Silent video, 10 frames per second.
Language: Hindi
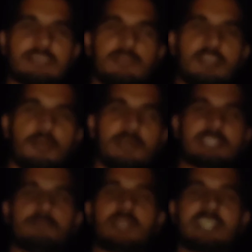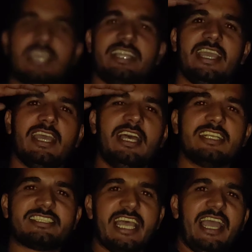वीडियो में तब तक के लिए
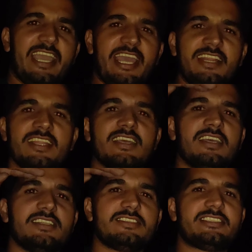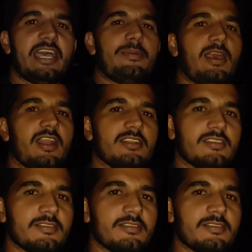जय हिंद जय भारत